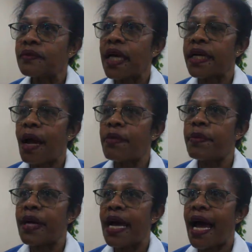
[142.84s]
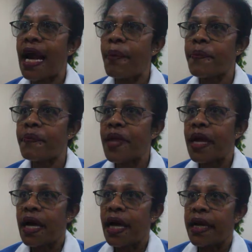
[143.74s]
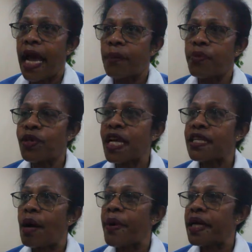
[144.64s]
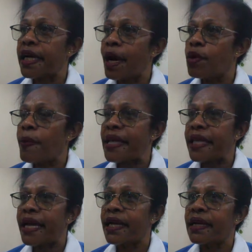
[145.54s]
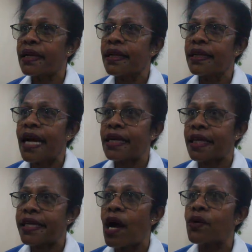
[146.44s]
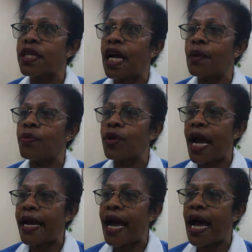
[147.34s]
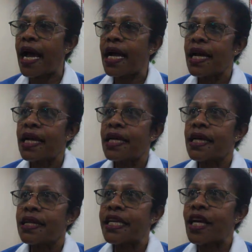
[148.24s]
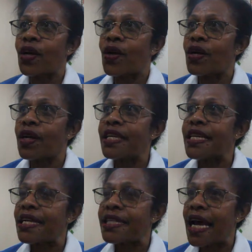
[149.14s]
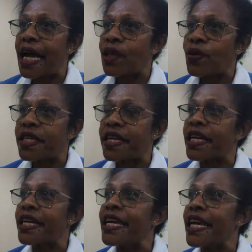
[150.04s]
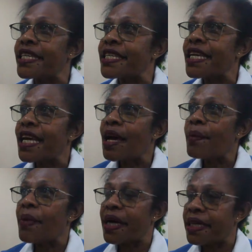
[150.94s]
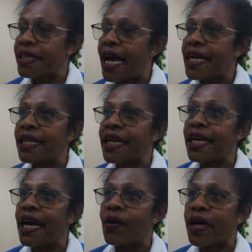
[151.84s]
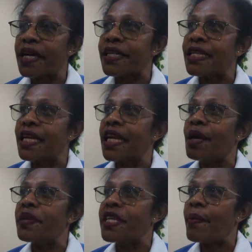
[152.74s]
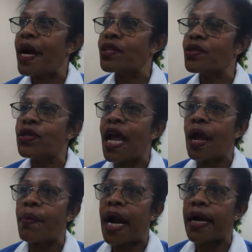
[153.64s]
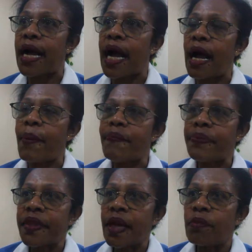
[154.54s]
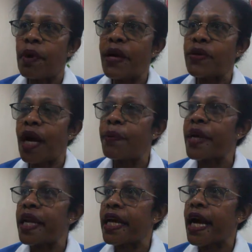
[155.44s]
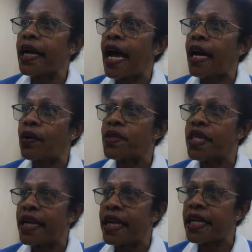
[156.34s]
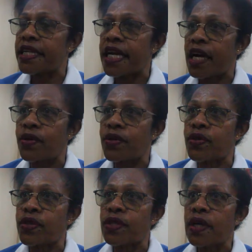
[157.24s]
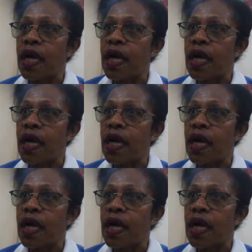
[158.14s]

dan kami berharap dari pusat sampai ke kabupaten yang terjauh sekalipun ada sinkronisasi atau sinergis bekerja sehingga organisasi ini bisa maju dalam rangka memajukan pendidikan anak usia dini secara khusus